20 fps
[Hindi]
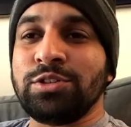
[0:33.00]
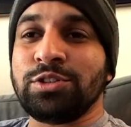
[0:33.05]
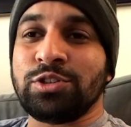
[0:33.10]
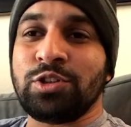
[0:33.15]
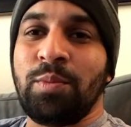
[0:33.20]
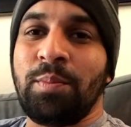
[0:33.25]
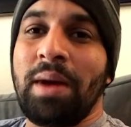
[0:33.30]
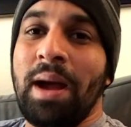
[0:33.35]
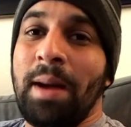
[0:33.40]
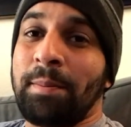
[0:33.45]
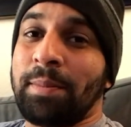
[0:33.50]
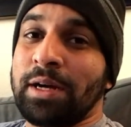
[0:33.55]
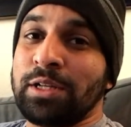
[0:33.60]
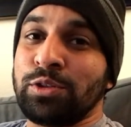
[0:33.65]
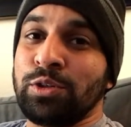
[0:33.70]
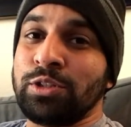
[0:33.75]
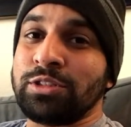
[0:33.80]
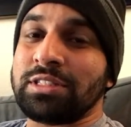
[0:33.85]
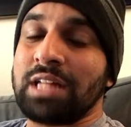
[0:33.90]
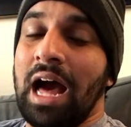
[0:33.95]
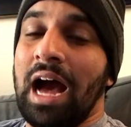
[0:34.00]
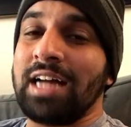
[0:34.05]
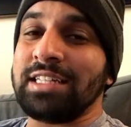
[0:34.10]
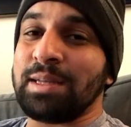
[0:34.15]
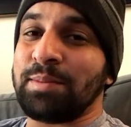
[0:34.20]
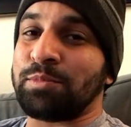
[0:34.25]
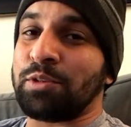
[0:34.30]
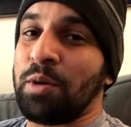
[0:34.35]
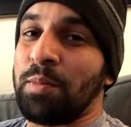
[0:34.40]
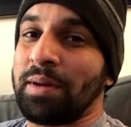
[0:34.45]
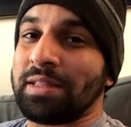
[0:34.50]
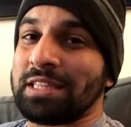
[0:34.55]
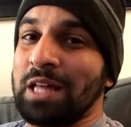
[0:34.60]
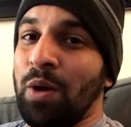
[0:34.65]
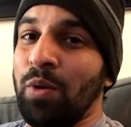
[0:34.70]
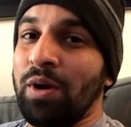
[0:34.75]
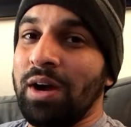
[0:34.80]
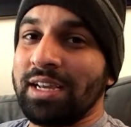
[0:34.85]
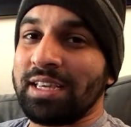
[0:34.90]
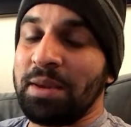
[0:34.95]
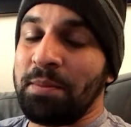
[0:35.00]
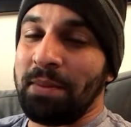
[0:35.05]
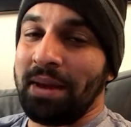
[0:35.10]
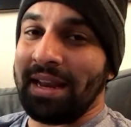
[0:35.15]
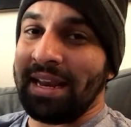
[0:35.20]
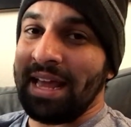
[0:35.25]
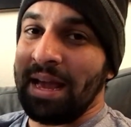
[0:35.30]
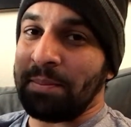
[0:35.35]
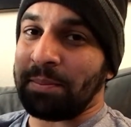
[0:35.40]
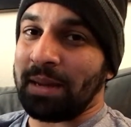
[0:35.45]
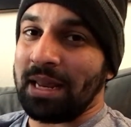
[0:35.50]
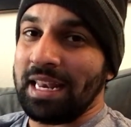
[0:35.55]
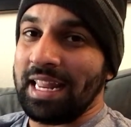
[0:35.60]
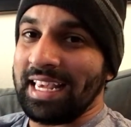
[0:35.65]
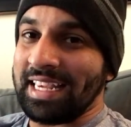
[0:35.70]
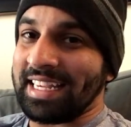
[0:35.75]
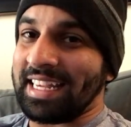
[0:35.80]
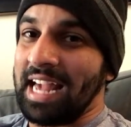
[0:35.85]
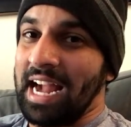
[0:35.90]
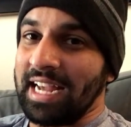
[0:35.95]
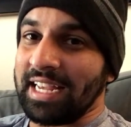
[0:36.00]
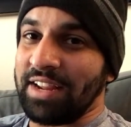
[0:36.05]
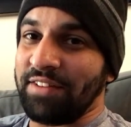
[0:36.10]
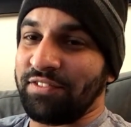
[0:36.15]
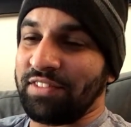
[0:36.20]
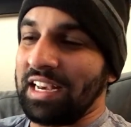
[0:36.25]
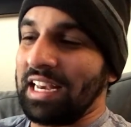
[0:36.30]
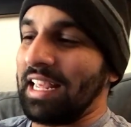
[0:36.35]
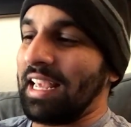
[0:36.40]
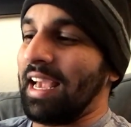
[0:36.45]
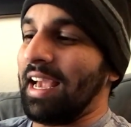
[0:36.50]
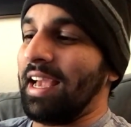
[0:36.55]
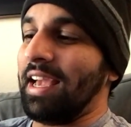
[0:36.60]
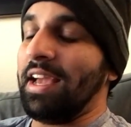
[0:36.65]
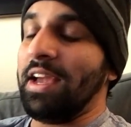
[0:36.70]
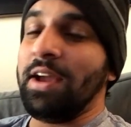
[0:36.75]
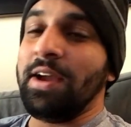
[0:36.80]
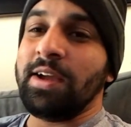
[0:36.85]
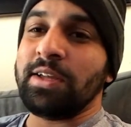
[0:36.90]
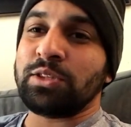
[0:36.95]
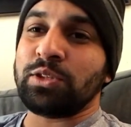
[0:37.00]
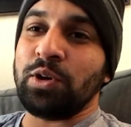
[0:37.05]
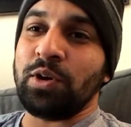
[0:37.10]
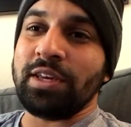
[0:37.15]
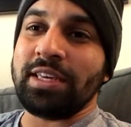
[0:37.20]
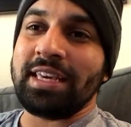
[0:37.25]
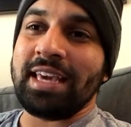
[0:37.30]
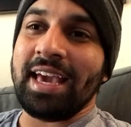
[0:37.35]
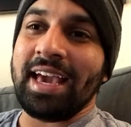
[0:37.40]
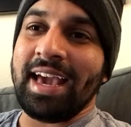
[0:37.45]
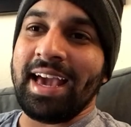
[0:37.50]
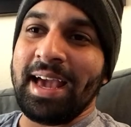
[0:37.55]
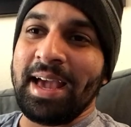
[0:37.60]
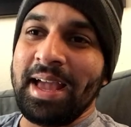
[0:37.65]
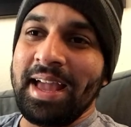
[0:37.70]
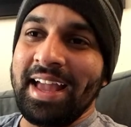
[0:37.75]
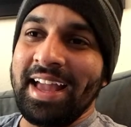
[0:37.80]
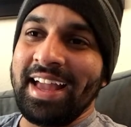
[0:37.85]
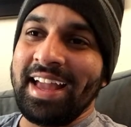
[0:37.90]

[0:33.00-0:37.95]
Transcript: दोस्तों मैं आपका दोस्त आज आपको बताऊंगा कि मैंने आपके लिए क्या गिफ्ट लिया है तो ये है